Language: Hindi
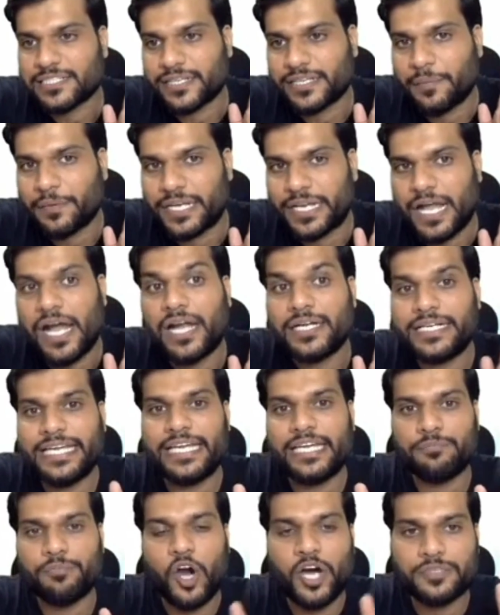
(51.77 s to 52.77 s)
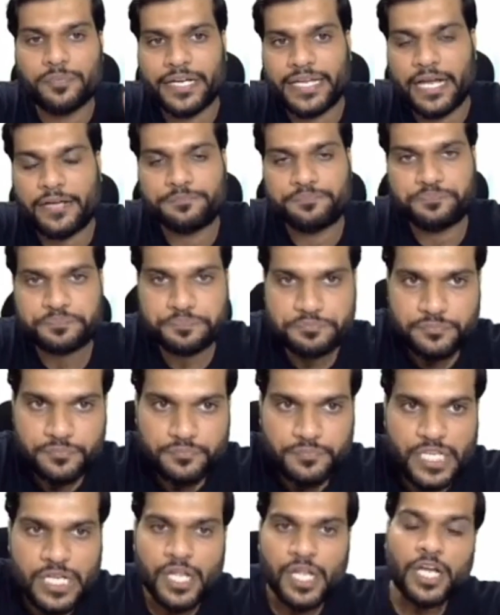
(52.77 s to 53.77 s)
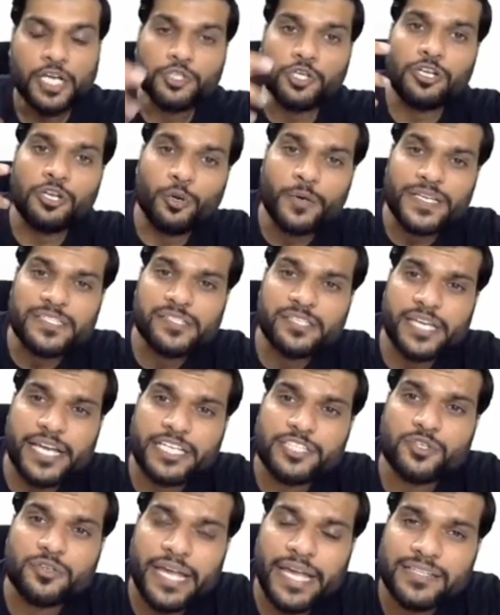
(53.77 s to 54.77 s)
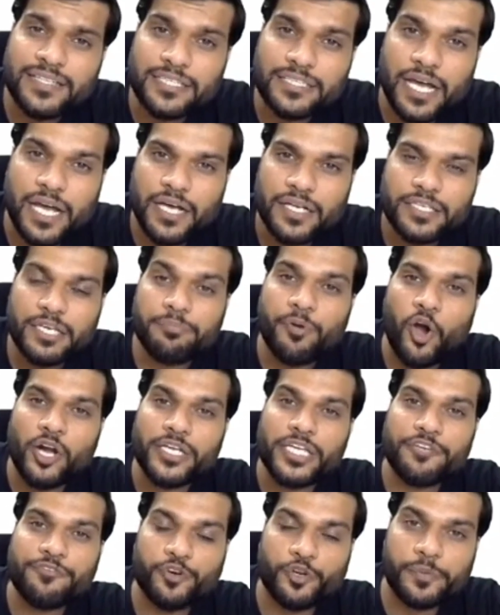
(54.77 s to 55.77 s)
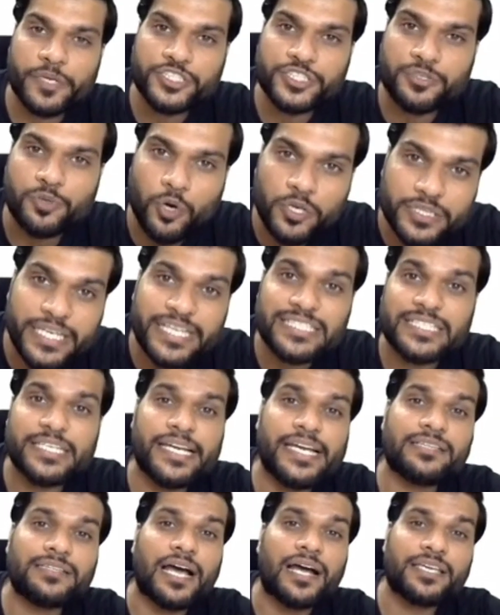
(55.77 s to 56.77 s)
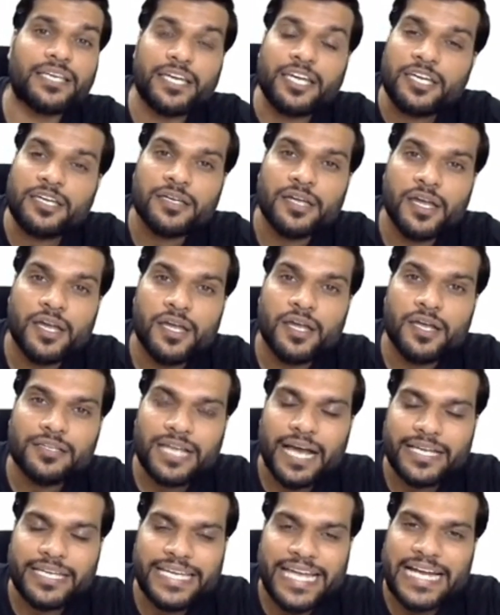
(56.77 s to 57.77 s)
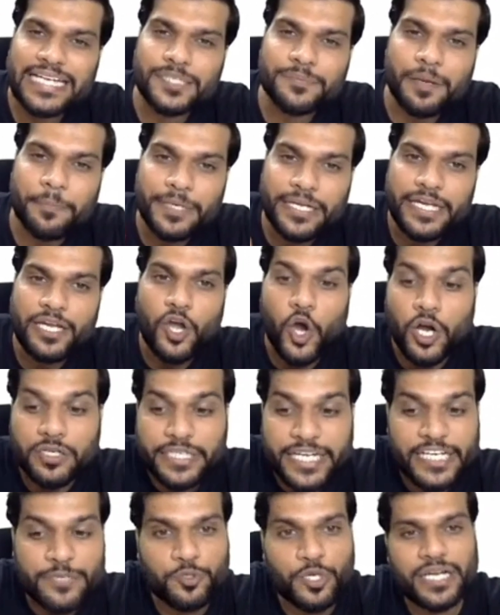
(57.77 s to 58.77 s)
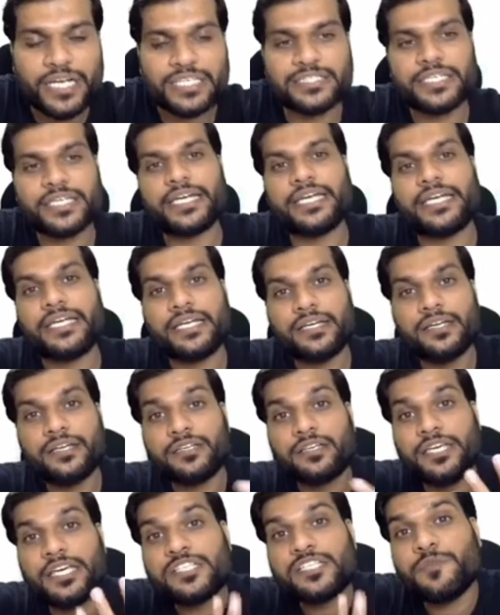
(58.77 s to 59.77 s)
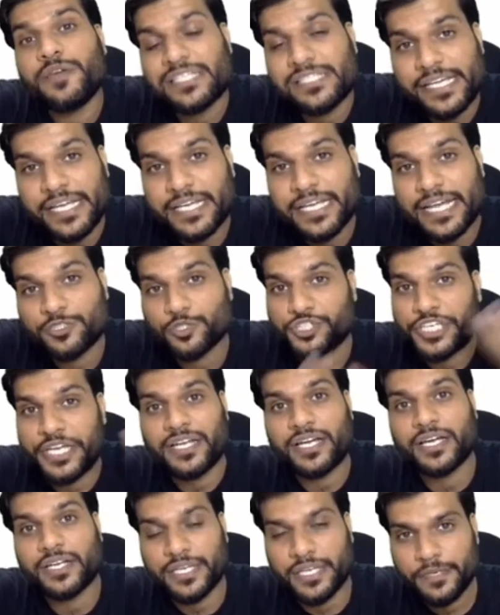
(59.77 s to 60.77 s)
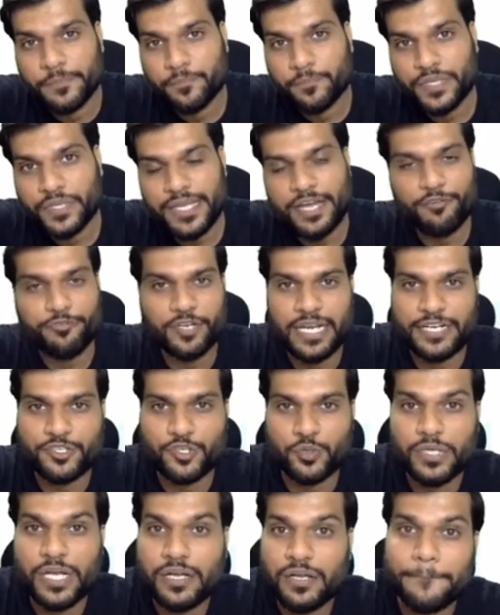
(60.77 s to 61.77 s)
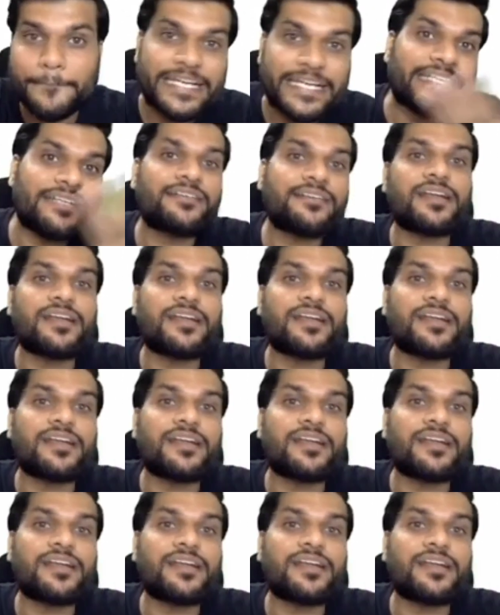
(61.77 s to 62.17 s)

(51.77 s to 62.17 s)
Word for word: इसका क्या बनेगा डी बहुत बढ़िया तो लुइस यही तो कहता था कि बॉन्ड की फॉर्मेशन होती इसलिए ताकि ताकि एटम अपने ऑक्टेट पूरा कर सके किस वे से या तो शेयर करके या फिर इलेक्ट्रॉन का कंप्लीट